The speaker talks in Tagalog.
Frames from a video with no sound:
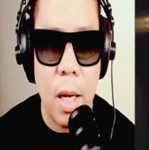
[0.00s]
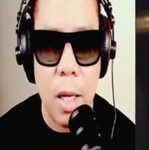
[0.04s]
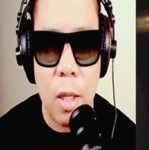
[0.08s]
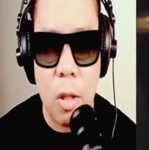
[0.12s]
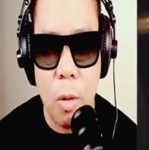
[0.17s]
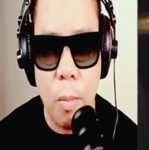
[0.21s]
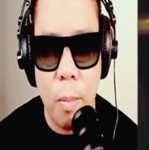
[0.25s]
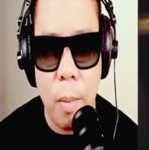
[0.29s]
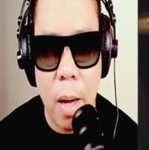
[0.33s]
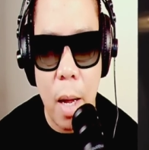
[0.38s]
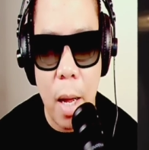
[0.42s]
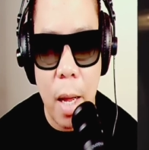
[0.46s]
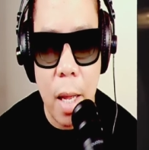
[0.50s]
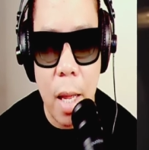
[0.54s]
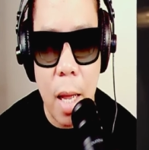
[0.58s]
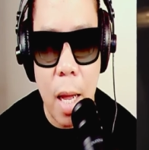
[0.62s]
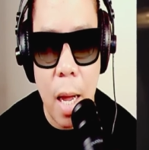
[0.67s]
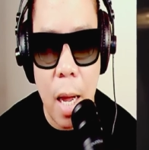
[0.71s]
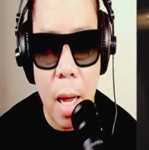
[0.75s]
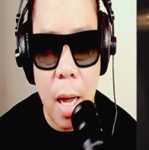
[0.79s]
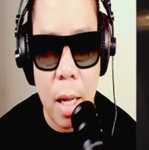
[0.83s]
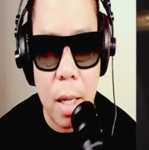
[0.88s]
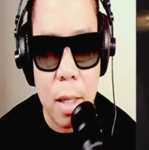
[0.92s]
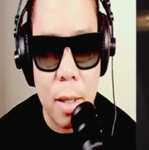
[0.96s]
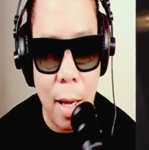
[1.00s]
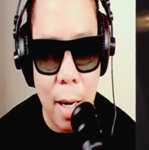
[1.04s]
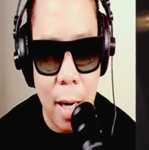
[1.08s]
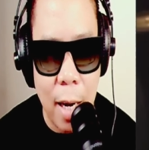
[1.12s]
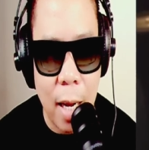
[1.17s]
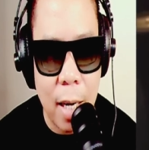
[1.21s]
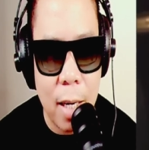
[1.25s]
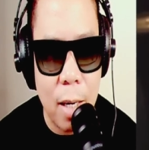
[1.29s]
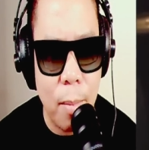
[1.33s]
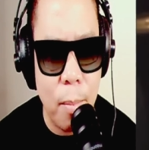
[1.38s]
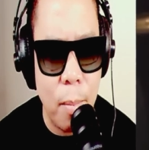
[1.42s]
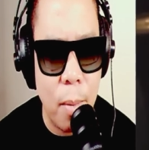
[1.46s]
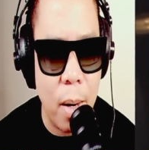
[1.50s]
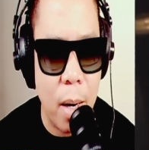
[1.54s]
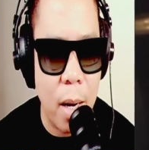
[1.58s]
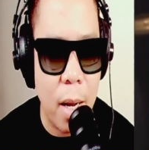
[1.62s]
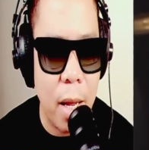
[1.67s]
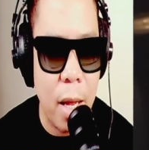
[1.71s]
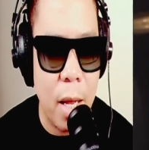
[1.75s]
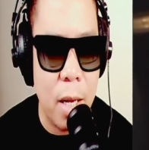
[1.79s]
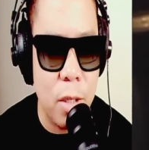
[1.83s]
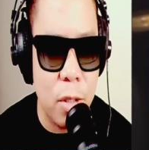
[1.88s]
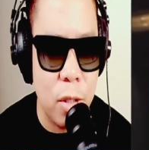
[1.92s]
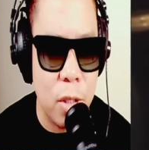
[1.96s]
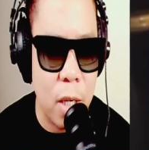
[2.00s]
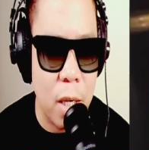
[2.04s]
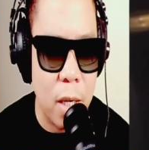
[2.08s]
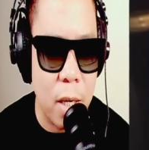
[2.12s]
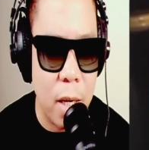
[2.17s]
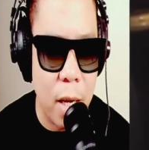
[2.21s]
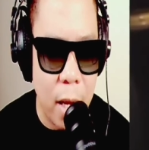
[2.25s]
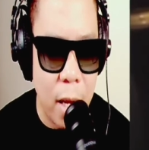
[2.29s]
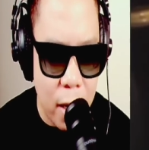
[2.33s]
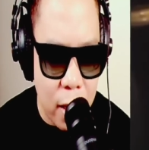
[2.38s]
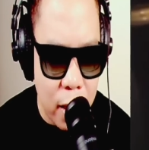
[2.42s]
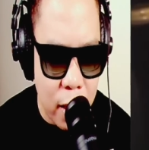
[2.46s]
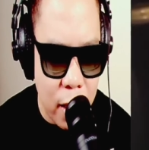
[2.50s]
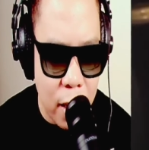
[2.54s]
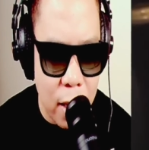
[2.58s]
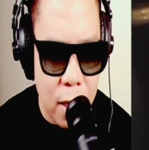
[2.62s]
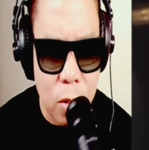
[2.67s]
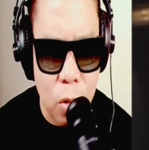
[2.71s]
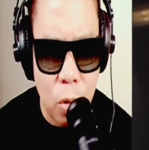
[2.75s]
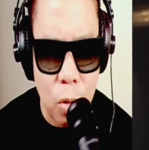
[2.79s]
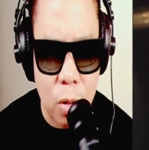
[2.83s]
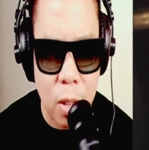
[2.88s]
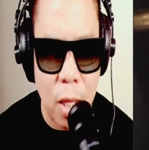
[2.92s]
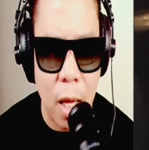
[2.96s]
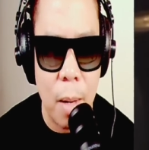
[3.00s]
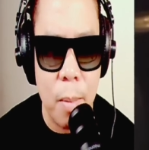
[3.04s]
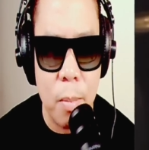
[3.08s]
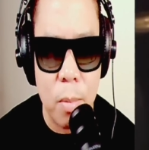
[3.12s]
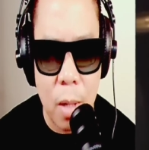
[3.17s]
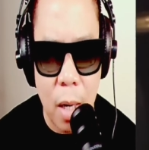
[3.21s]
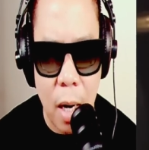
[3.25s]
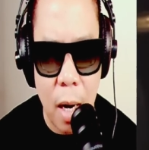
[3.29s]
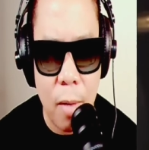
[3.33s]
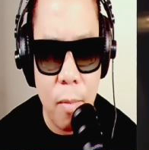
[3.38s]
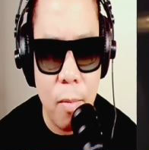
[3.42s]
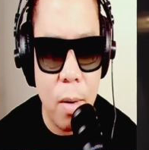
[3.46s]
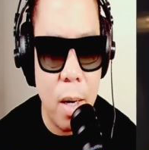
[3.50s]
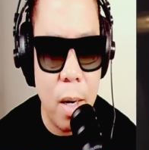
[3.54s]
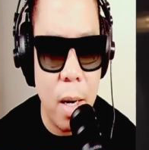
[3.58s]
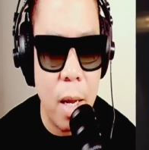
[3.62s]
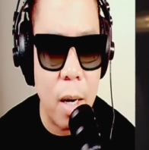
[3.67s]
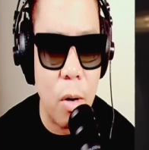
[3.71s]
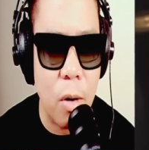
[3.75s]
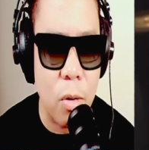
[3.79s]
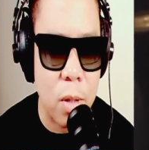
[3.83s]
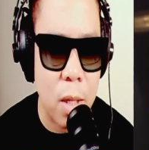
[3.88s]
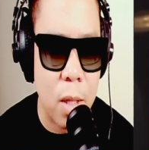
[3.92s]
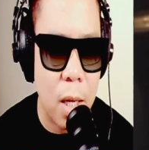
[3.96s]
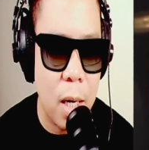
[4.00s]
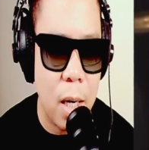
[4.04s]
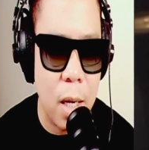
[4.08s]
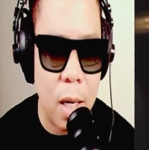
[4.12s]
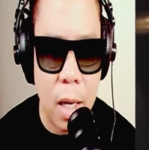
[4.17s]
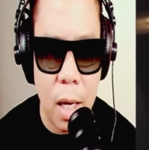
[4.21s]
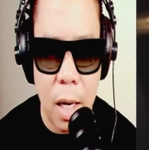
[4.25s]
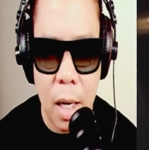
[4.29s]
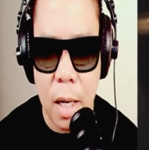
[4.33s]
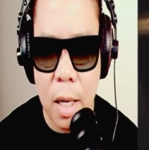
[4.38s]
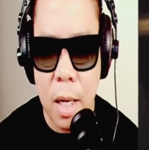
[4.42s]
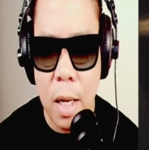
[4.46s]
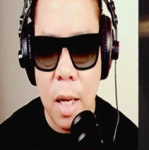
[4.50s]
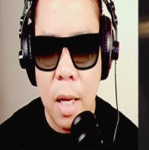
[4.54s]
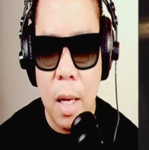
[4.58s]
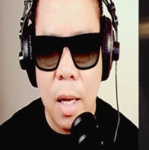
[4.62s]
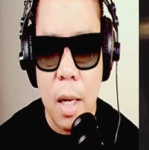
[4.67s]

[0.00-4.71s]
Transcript: Ito ba ay uh, dala ng mga ancient aliens o time traveler o talagang